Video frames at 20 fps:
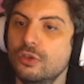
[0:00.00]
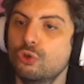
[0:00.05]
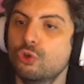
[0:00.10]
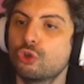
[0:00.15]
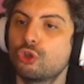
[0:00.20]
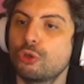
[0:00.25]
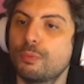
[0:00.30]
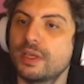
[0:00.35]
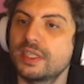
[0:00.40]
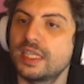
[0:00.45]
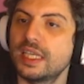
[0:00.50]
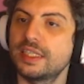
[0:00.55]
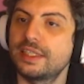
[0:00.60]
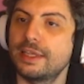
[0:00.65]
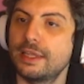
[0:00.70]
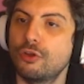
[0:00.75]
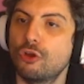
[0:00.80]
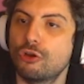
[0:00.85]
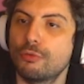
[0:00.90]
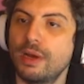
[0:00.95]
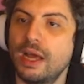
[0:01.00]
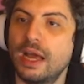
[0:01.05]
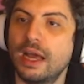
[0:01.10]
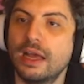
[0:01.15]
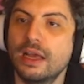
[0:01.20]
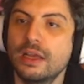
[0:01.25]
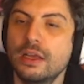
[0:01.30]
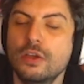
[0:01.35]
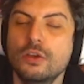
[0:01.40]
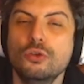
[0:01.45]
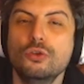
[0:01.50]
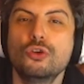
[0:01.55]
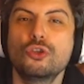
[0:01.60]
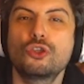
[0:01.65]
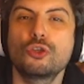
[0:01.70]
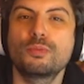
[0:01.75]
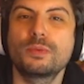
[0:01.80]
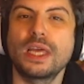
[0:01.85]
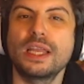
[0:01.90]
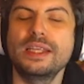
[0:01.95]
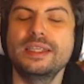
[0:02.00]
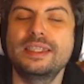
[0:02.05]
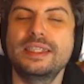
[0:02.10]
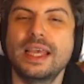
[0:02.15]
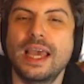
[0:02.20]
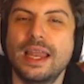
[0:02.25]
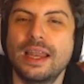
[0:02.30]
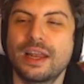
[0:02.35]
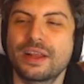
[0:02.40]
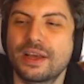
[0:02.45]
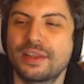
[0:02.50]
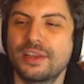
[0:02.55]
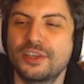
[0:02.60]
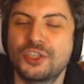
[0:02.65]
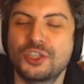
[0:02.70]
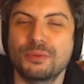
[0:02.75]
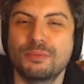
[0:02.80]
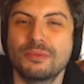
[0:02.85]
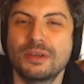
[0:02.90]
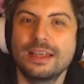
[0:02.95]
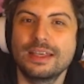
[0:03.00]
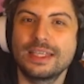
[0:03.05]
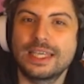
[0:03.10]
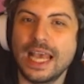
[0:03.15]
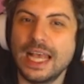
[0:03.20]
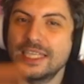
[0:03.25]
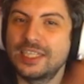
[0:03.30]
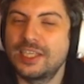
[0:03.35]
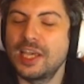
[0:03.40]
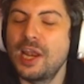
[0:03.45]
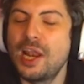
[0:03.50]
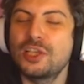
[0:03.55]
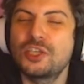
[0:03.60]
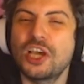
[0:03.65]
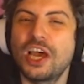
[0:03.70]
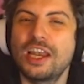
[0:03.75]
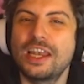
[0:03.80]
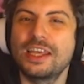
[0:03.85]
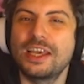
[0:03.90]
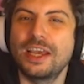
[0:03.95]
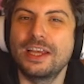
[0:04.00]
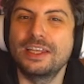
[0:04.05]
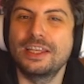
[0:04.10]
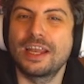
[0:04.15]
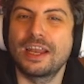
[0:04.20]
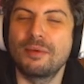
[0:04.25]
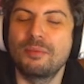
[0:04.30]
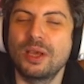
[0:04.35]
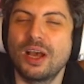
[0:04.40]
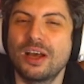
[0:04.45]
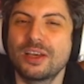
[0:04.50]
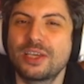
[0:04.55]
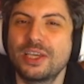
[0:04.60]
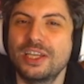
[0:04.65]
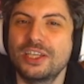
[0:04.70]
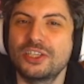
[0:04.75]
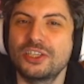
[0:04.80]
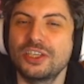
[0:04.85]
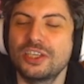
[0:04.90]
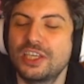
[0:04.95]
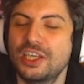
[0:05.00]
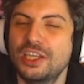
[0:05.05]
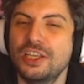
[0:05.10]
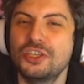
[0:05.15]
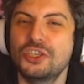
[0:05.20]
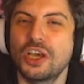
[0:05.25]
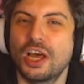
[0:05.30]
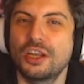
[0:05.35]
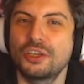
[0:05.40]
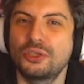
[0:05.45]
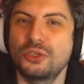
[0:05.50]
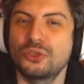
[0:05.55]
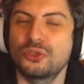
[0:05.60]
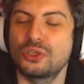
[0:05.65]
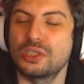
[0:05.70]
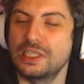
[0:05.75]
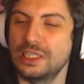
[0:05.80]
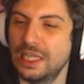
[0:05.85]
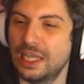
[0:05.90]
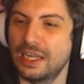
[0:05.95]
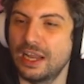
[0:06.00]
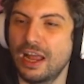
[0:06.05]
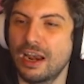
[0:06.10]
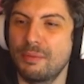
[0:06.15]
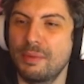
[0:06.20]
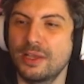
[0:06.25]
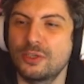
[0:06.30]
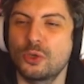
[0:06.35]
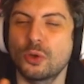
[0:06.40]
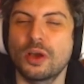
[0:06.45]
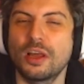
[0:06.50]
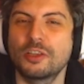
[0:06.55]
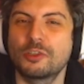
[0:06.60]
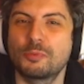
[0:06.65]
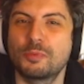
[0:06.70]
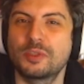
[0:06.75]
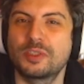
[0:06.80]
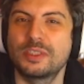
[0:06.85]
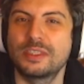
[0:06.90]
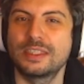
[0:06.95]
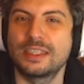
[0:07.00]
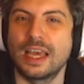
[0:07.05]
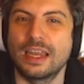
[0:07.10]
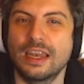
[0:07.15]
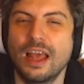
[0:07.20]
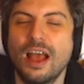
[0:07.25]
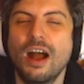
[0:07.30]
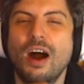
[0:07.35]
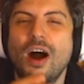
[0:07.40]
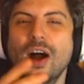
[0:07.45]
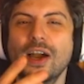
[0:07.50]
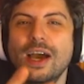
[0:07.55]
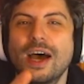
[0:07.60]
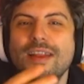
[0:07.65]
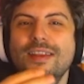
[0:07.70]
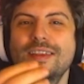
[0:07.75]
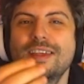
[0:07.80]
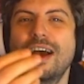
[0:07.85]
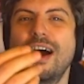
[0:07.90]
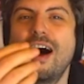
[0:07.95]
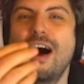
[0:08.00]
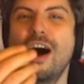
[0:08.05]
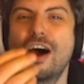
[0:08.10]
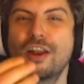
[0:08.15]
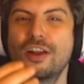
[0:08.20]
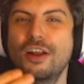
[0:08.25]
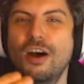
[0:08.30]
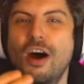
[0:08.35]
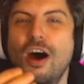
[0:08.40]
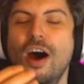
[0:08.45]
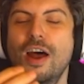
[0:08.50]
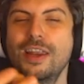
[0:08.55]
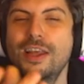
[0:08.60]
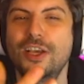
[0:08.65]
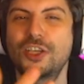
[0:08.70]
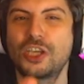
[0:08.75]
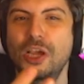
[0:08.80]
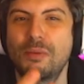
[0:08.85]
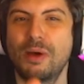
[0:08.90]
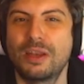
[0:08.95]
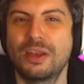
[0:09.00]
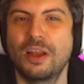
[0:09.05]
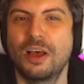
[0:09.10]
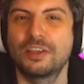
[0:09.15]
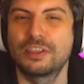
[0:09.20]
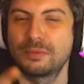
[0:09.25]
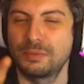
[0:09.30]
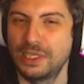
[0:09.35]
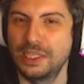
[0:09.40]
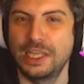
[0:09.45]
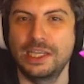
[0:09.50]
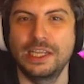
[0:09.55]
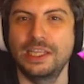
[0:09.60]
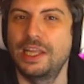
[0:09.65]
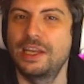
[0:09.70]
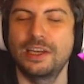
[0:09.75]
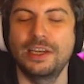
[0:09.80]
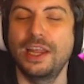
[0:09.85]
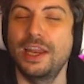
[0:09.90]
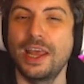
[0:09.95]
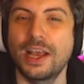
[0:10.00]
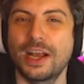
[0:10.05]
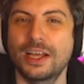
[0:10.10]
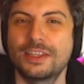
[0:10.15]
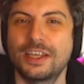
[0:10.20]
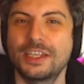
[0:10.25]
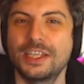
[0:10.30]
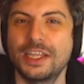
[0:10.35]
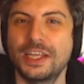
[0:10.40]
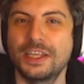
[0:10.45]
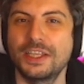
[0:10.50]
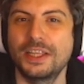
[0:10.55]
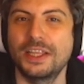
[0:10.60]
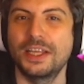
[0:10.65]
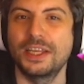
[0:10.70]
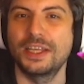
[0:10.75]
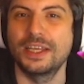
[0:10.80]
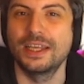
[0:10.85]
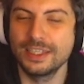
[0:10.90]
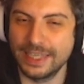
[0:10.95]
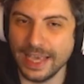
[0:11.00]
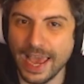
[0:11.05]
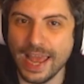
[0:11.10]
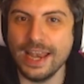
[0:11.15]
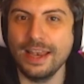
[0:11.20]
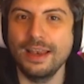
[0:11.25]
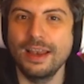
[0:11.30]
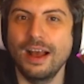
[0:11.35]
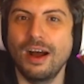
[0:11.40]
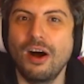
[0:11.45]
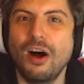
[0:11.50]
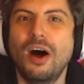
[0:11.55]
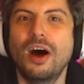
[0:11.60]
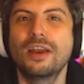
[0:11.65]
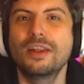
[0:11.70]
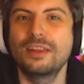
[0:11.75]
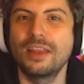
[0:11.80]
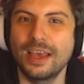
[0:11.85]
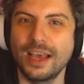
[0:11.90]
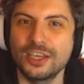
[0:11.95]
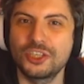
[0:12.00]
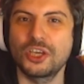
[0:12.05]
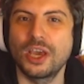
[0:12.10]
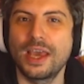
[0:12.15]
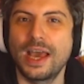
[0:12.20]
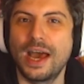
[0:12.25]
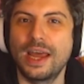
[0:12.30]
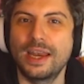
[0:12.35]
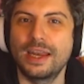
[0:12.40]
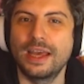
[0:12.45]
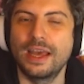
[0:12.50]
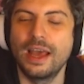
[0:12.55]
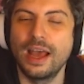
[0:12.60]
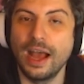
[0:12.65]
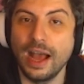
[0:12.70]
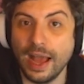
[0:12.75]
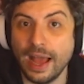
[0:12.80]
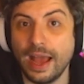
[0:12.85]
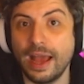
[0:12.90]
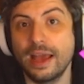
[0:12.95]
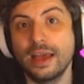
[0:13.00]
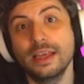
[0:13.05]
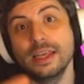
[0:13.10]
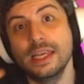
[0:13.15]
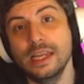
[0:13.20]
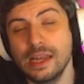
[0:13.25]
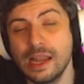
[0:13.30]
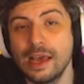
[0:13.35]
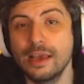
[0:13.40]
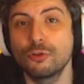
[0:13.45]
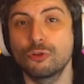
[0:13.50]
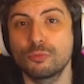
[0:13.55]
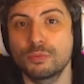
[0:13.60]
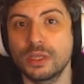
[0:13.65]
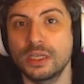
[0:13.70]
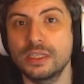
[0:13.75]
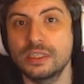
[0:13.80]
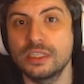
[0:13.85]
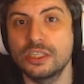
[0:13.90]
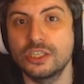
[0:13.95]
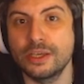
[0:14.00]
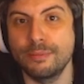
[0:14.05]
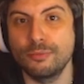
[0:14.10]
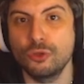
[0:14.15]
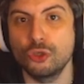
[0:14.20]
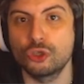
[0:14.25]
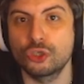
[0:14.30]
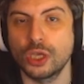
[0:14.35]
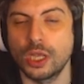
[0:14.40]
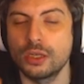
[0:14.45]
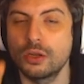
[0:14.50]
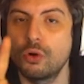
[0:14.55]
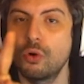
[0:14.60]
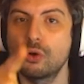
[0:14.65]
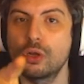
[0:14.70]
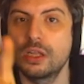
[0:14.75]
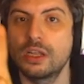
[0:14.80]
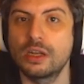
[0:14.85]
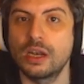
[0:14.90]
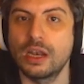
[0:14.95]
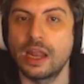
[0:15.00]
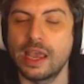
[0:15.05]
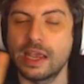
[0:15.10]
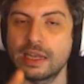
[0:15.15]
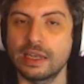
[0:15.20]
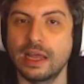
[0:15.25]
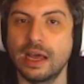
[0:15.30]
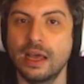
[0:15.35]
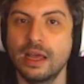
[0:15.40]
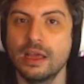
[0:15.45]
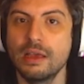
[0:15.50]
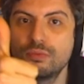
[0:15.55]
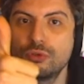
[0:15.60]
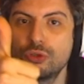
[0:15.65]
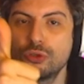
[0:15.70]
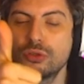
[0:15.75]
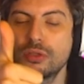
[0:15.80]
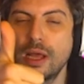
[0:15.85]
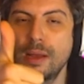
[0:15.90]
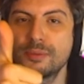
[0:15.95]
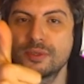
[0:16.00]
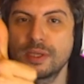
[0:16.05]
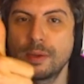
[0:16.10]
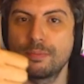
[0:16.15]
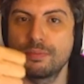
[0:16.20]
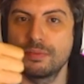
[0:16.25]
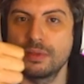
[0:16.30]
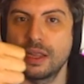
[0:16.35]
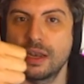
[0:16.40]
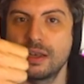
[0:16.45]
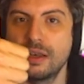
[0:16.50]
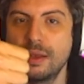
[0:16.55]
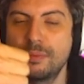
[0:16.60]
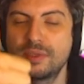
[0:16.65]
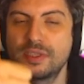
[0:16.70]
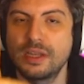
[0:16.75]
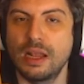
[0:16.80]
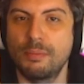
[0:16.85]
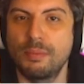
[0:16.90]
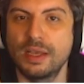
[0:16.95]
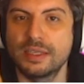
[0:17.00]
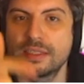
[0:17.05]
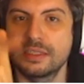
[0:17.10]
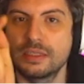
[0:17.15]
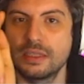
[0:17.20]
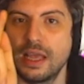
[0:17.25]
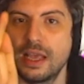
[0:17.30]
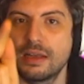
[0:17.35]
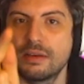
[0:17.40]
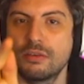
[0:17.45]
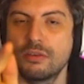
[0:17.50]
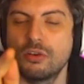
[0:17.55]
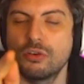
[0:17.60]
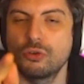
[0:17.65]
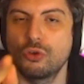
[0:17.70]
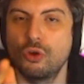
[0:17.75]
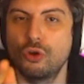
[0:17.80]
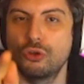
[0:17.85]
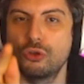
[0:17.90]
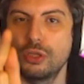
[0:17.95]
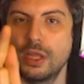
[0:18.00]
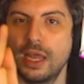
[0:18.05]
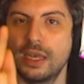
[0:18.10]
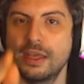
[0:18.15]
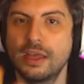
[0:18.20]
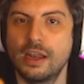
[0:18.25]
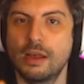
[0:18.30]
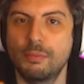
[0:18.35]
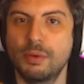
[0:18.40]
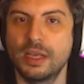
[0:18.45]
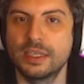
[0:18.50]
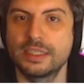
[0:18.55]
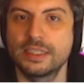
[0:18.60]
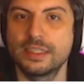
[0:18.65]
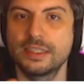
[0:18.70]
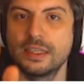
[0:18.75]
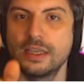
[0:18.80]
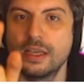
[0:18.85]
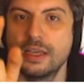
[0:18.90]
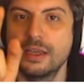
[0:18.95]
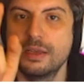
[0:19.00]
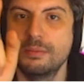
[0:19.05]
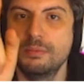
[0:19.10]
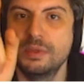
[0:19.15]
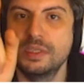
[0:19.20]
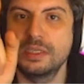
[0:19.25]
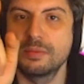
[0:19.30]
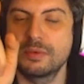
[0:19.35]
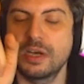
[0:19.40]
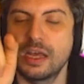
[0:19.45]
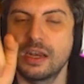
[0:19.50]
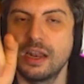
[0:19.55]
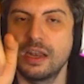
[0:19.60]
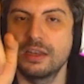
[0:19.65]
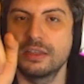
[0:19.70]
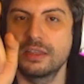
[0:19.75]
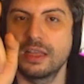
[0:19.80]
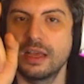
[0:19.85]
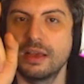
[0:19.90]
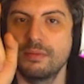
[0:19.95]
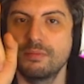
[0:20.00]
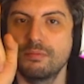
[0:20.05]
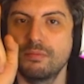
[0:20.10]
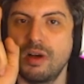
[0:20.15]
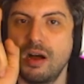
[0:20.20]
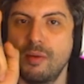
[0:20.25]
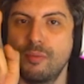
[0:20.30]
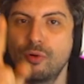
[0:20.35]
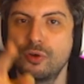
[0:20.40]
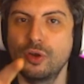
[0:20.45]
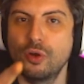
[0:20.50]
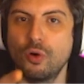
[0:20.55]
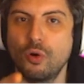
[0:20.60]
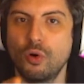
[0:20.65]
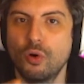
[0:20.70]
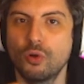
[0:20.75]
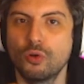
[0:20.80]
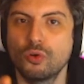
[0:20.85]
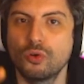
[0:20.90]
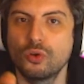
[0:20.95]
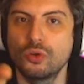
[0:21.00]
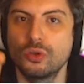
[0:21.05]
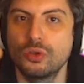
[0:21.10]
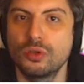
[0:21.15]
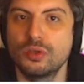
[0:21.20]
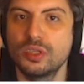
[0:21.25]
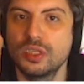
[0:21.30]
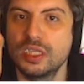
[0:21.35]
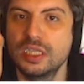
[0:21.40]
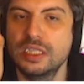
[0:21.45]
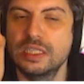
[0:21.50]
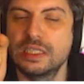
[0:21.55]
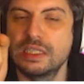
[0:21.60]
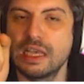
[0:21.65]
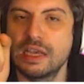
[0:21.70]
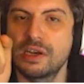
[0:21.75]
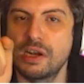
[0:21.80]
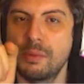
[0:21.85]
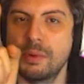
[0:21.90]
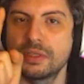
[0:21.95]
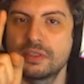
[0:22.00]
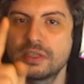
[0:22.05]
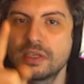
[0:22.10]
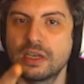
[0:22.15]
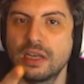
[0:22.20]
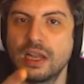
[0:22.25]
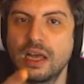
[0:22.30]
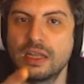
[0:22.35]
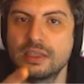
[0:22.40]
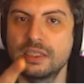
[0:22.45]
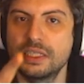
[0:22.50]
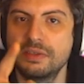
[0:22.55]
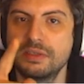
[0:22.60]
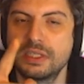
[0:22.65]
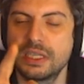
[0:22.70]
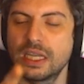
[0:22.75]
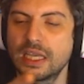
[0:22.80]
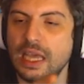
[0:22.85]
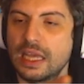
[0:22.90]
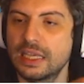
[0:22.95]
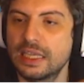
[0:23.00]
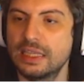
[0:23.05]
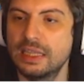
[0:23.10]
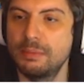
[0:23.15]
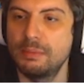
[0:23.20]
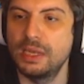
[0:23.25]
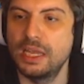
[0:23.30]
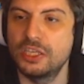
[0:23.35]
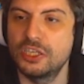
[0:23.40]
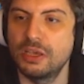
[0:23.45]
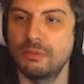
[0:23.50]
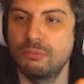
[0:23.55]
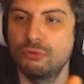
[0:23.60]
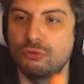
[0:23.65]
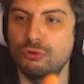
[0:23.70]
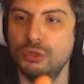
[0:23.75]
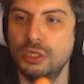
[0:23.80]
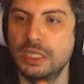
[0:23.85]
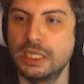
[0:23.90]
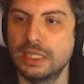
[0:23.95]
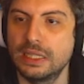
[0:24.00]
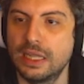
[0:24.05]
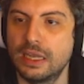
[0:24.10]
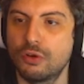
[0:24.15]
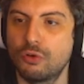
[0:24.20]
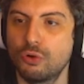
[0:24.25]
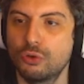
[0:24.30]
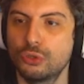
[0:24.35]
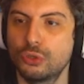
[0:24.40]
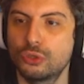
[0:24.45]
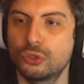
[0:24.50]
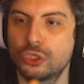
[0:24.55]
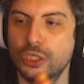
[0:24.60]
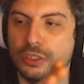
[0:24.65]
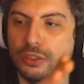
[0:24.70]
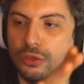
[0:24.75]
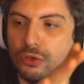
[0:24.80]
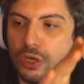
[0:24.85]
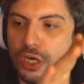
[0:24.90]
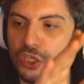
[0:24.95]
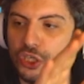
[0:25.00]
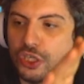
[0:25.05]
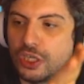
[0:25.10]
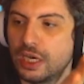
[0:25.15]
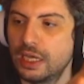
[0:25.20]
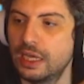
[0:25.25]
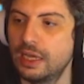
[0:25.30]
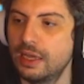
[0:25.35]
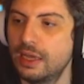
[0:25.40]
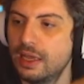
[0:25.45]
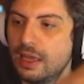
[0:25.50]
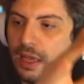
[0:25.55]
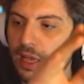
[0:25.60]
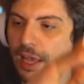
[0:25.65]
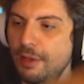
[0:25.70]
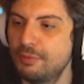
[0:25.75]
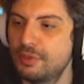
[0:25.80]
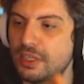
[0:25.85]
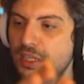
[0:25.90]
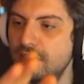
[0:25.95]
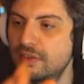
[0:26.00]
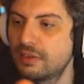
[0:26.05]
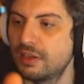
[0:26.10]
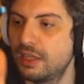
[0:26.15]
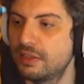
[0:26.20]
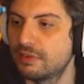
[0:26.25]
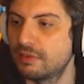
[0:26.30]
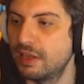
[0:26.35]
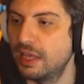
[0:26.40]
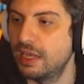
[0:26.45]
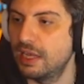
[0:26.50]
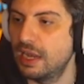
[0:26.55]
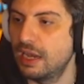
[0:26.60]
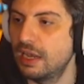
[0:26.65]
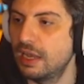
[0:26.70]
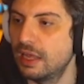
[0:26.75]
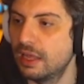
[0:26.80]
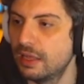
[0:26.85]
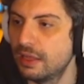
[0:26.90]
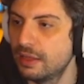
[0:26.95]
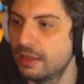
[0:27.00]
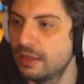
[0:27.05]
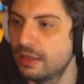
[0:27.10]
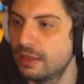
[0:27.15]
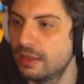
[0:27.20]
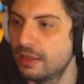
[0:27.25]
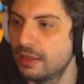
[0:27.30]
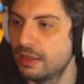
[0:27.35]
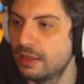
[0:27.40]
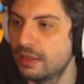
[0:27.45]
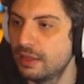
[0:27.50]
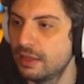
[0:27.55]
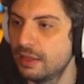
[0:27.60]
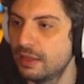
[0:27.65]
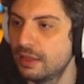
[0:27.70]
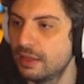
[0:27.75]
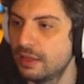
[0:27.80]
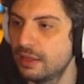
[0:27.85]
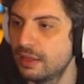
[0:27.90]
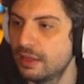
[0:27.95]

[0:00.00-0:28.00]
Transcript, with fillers: YouTube'a sesleniyorum ha. YouTube'dan izleyen arkadaşım. Gelsene canlı yayınlara bir girişi, girince alışıyorsun. İleri almaya çok alışmışsın sen. Hayatı anı, anı yaşaman lazım. İleri ileri nereye kadar ileri ileri. Gel anı da yaşa yani. He illa YouTube'dan izleyeceğim diyorsan oralara like'la. Bütün tam zaptların hepsine bas. Like gördüğün her yere bas. Bizim kanalda abone ol. Instagram'a tıkla, Twitter'a gel. Gidebileceğin bütün linkleri koyuyoruz zaten o aşağıya. Hepsine tıkla tıkla ilerle. Bunun birkaç sene